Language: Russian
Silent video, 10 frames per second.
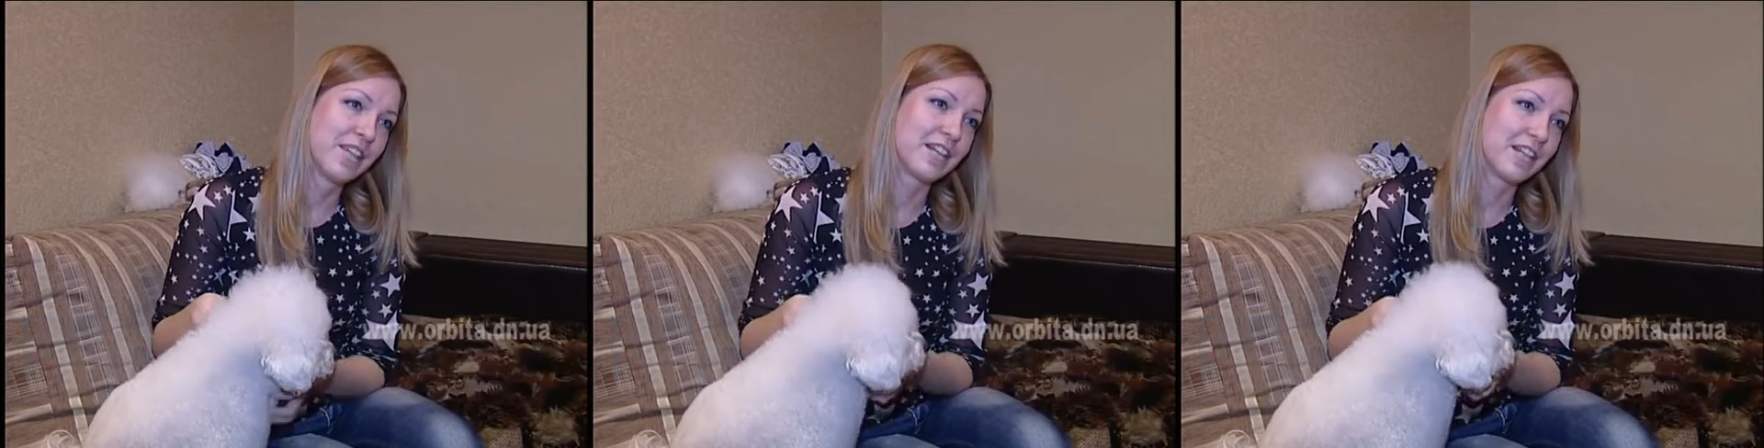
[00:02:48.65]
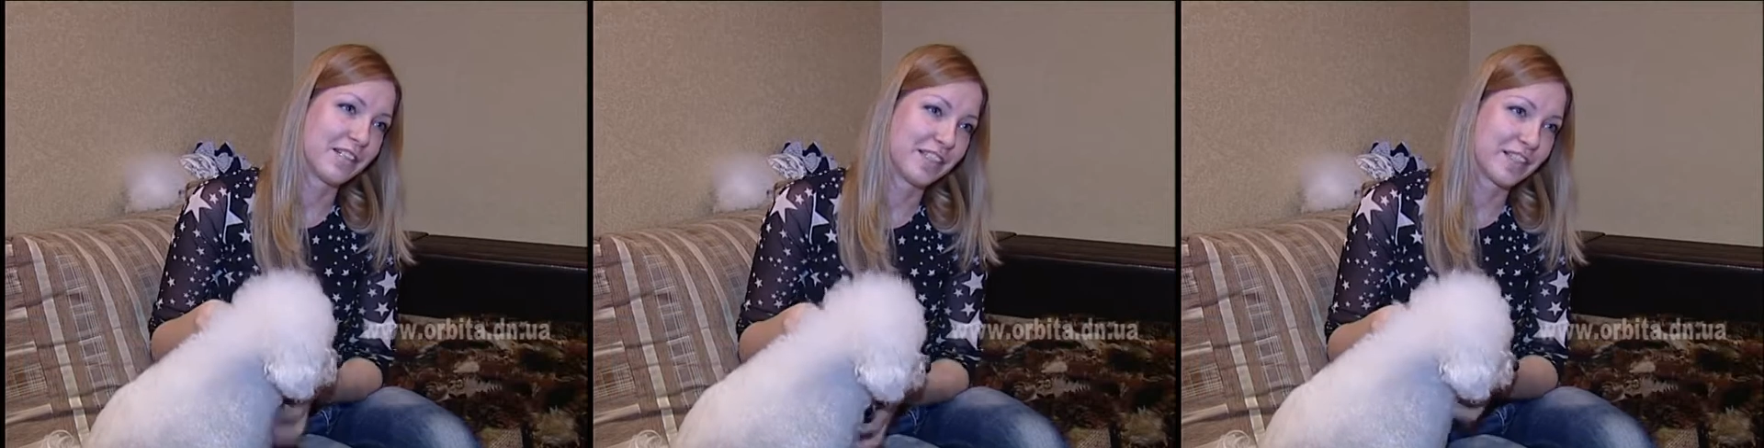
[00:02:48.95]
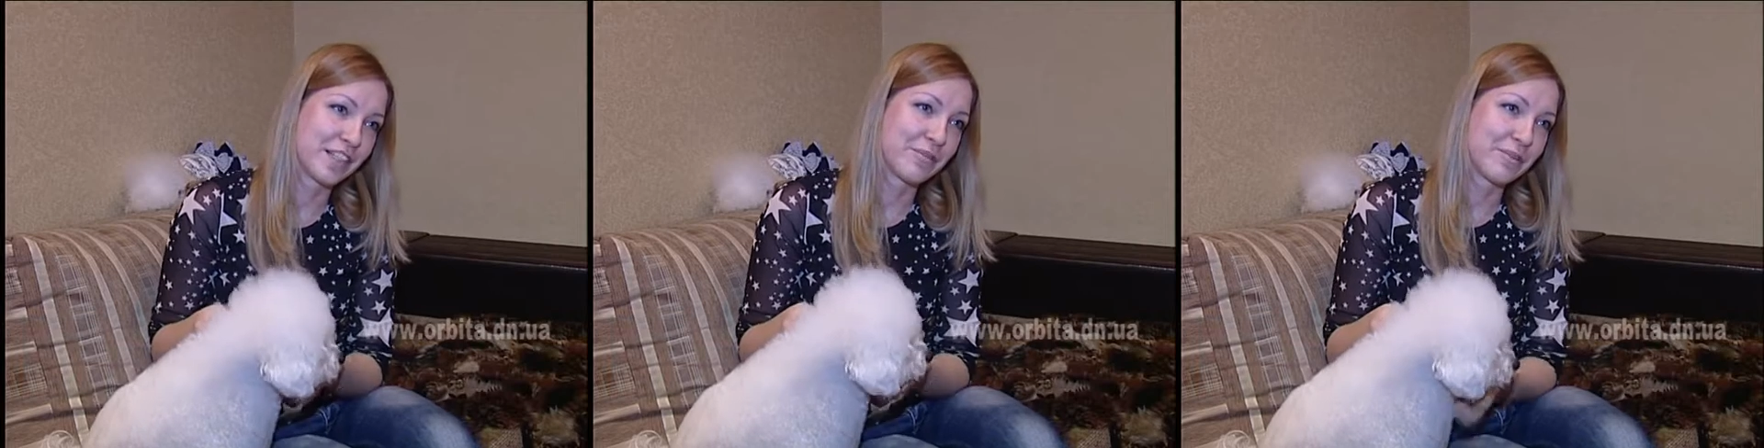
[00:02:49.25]
красят
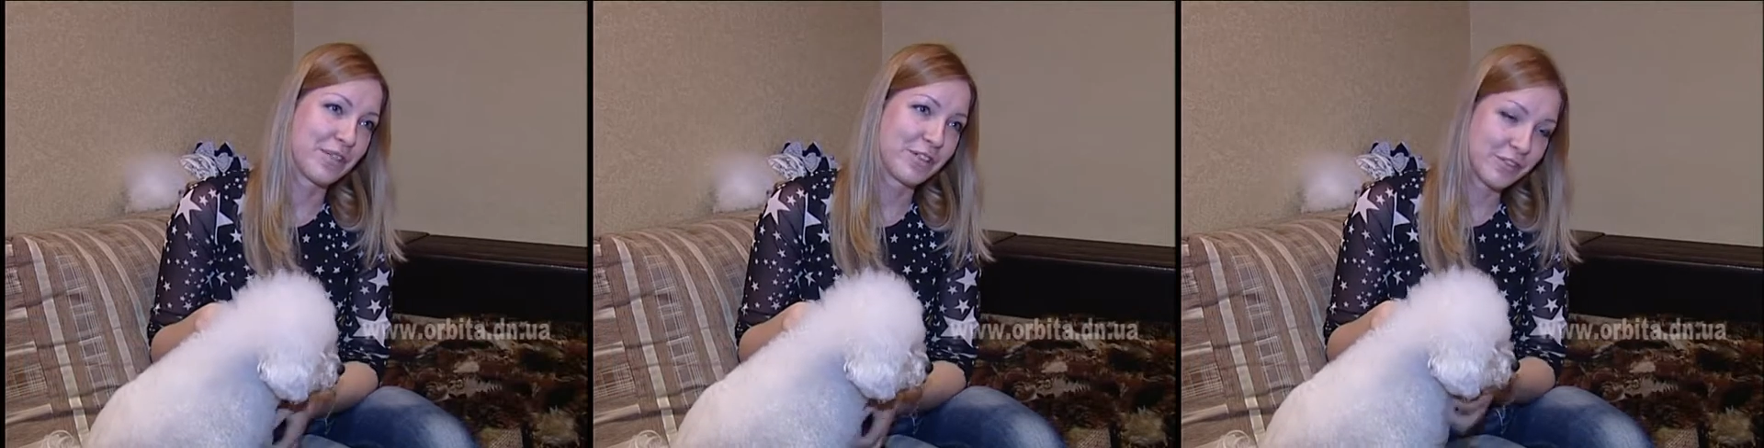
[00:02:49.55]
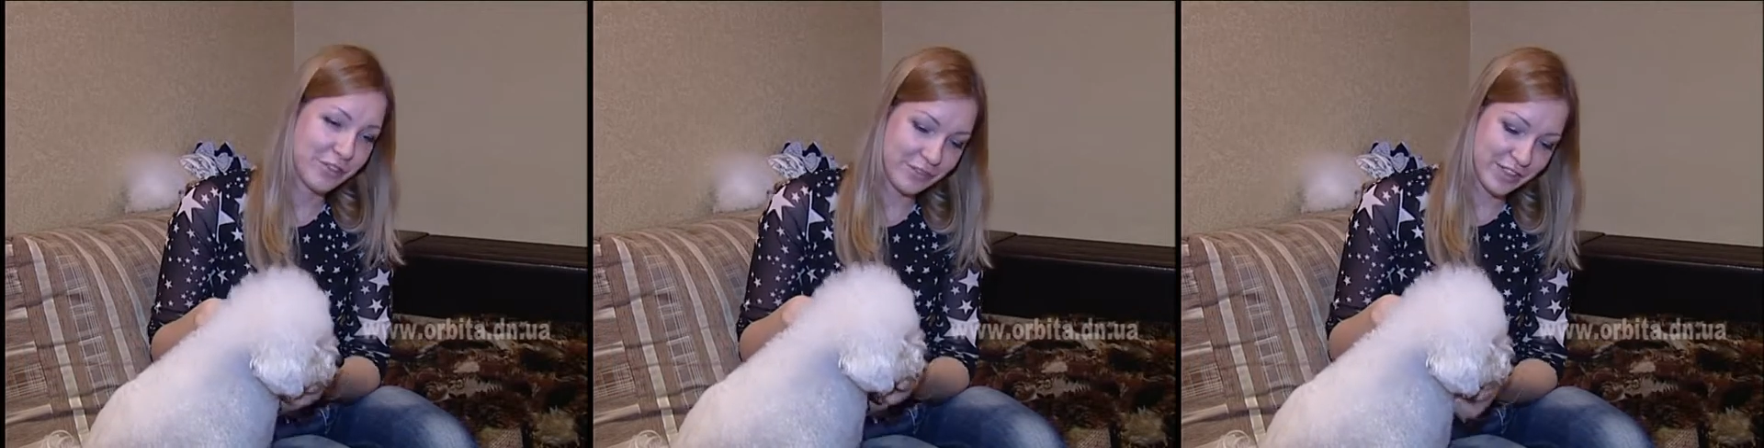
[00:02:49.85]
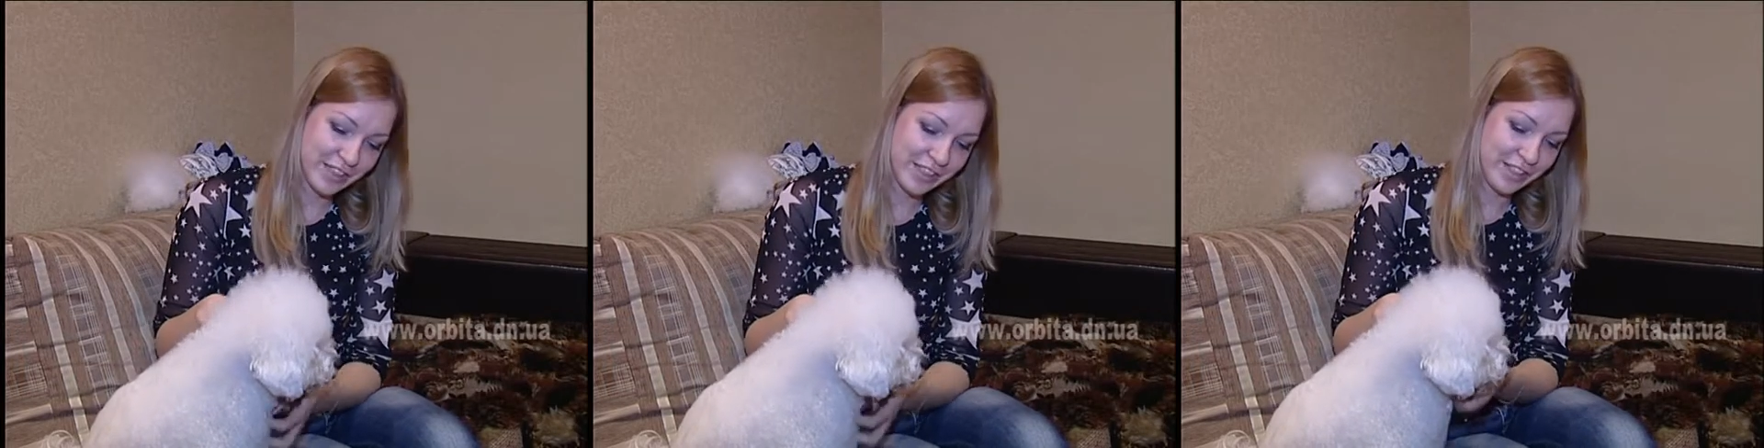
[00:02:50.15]
как бы породу,
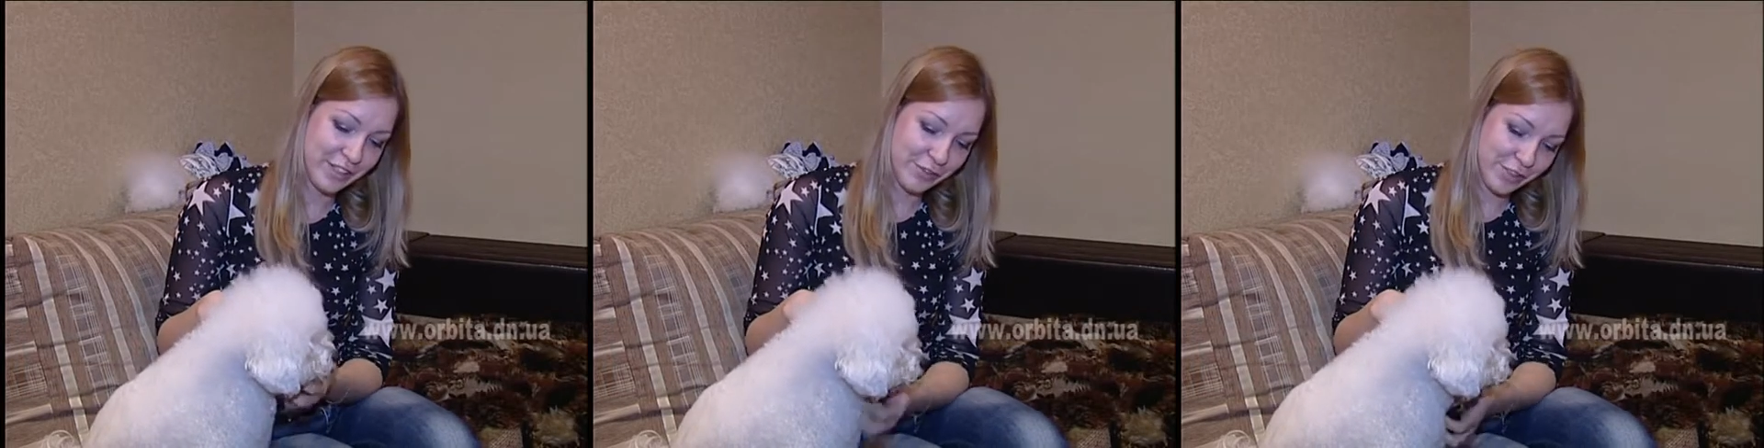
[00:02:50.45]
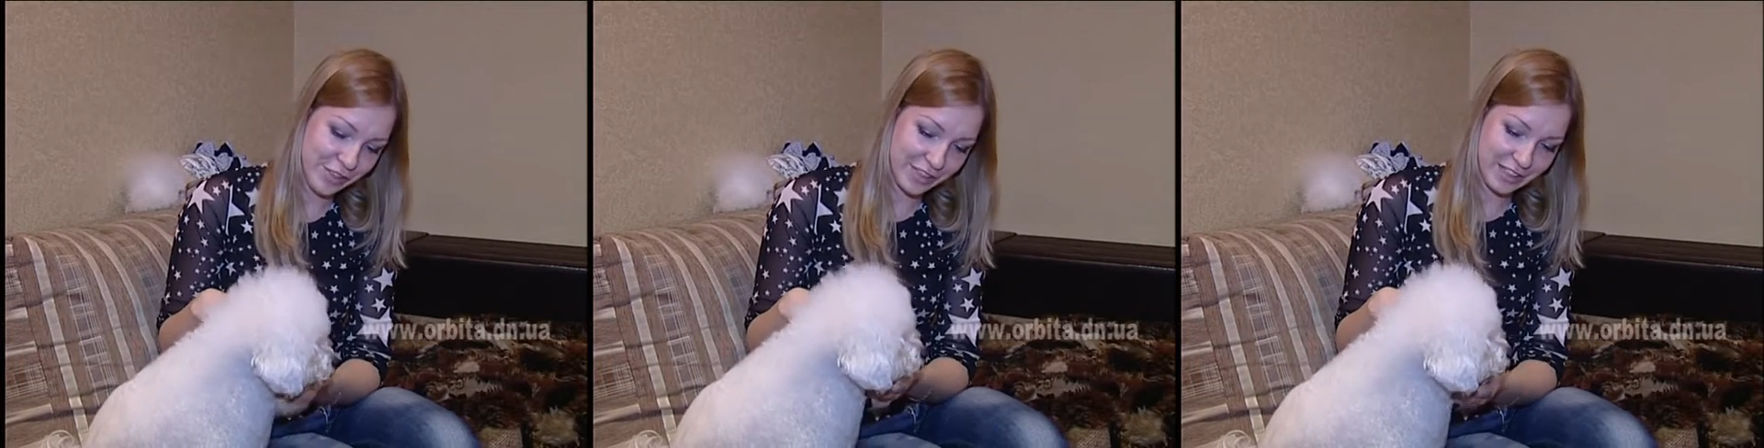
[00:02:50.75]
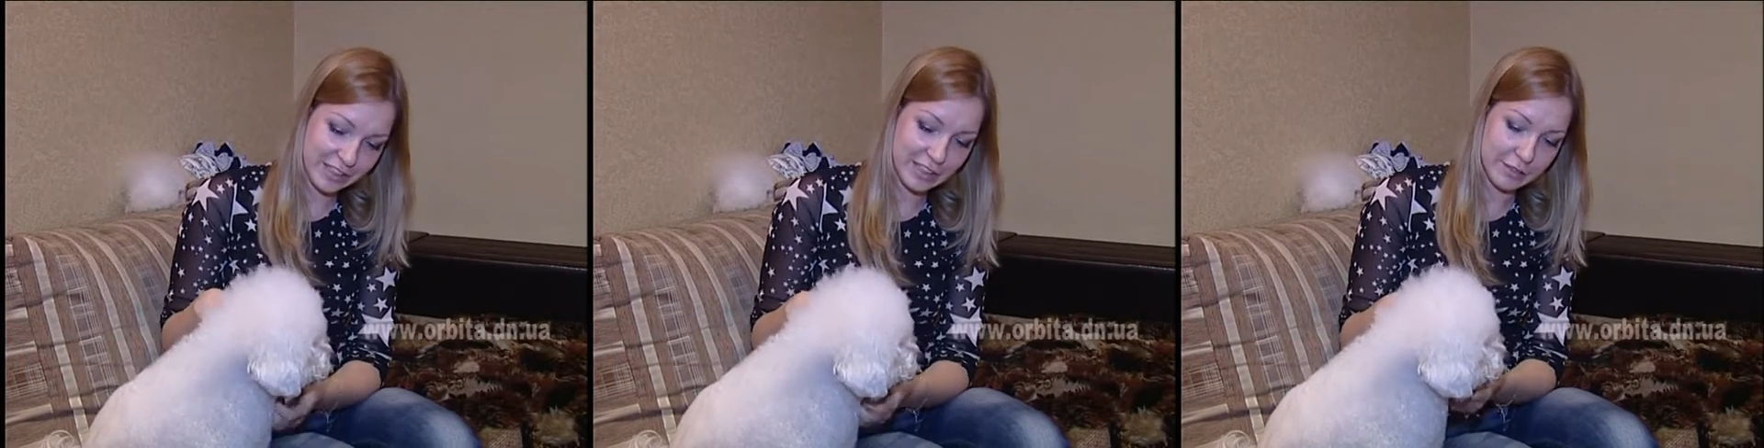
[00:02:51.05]
выглядит не очень
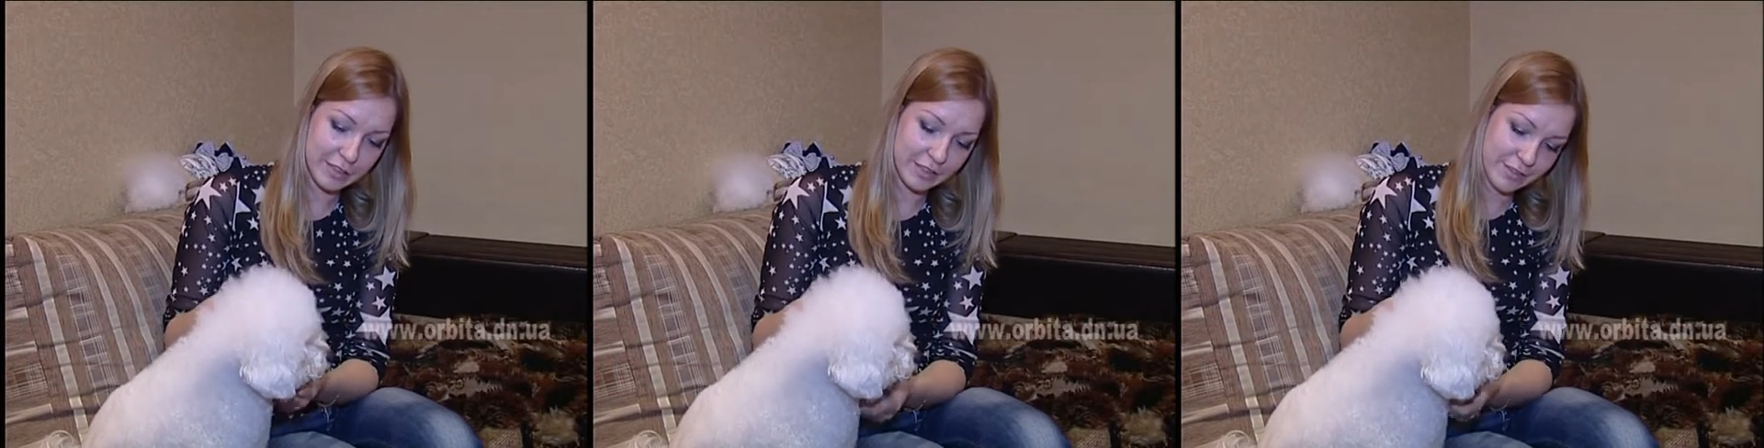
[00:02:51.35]
красиво.